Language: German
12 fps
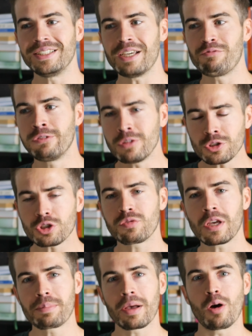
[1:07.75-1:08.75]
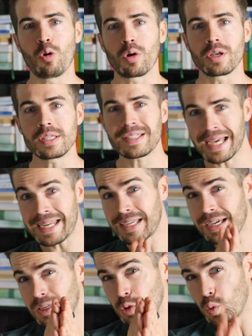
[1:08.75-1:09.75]
Der Wunschverbrauch ist dein
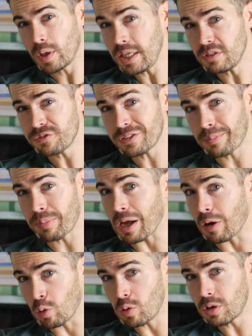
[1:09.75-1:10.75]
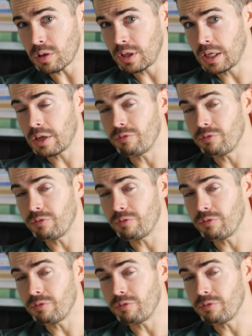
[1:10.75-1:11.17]
Kalorienverbrauch,